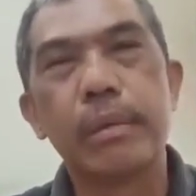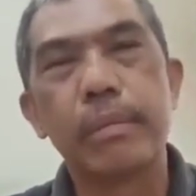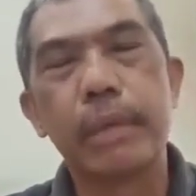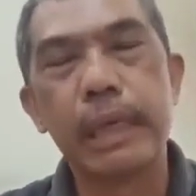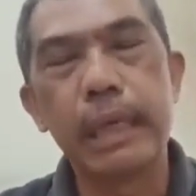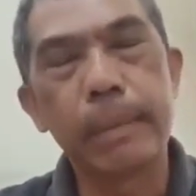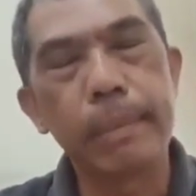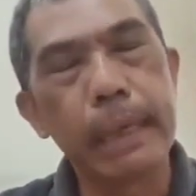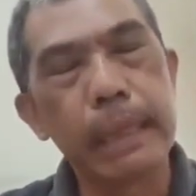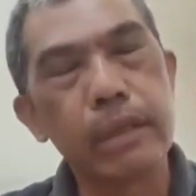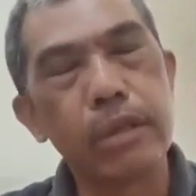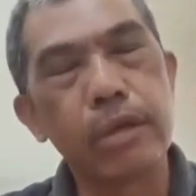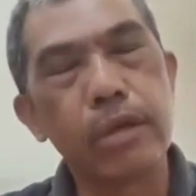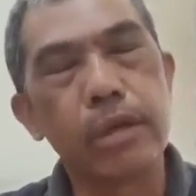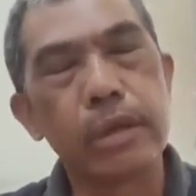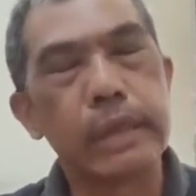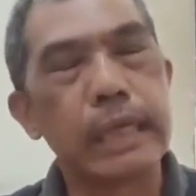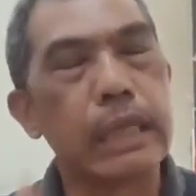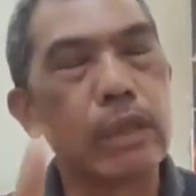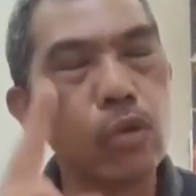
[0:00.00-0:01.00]
banyak faktor
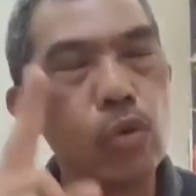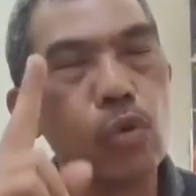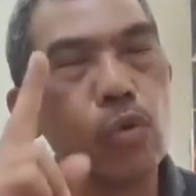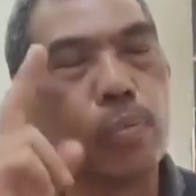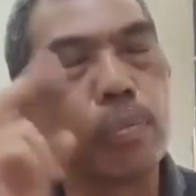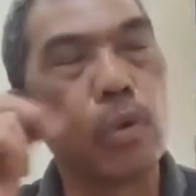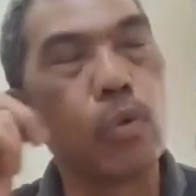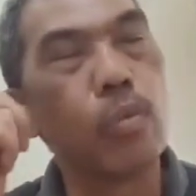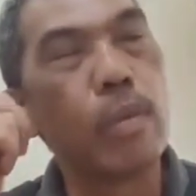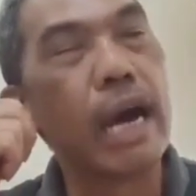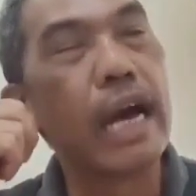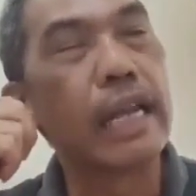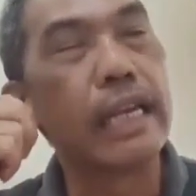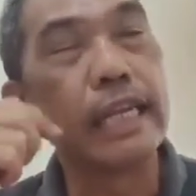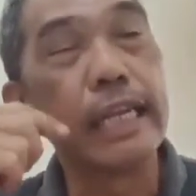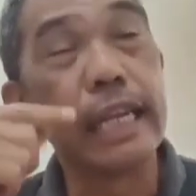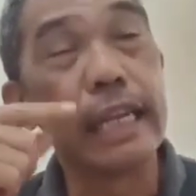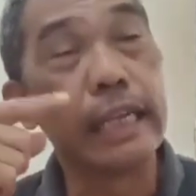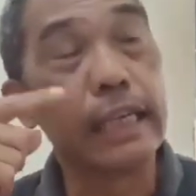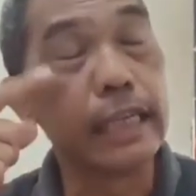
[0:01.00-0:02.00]
satu
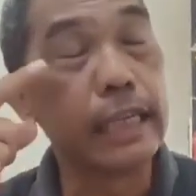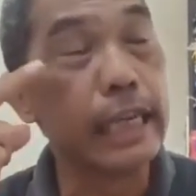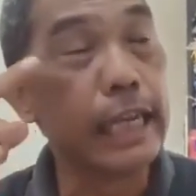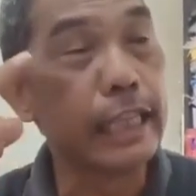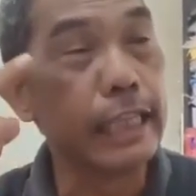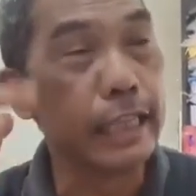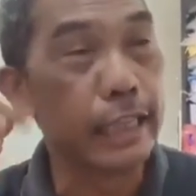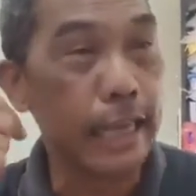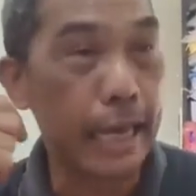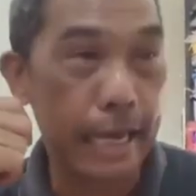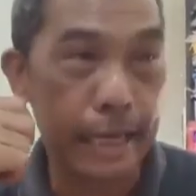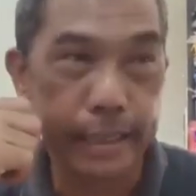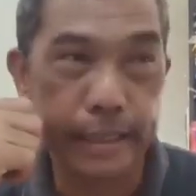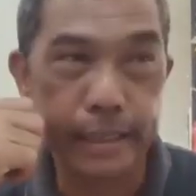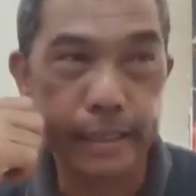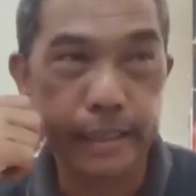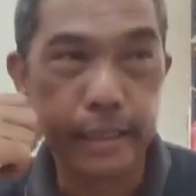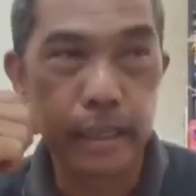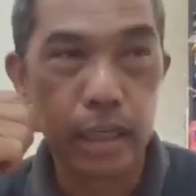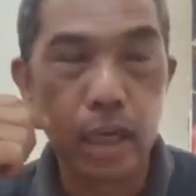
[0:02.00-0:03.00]
perubahan
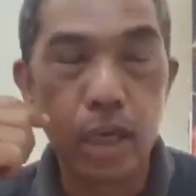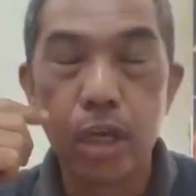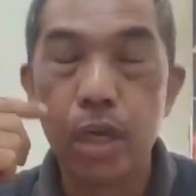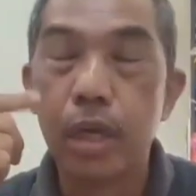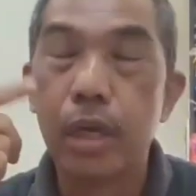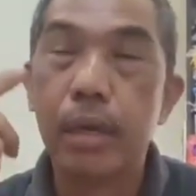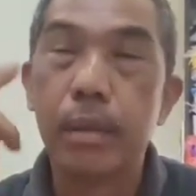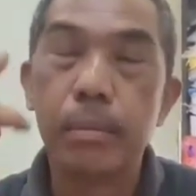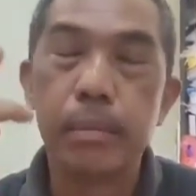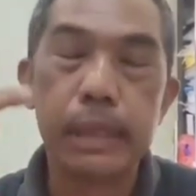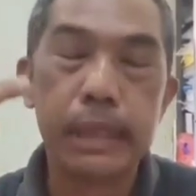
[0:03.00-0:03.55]
identitas hmm.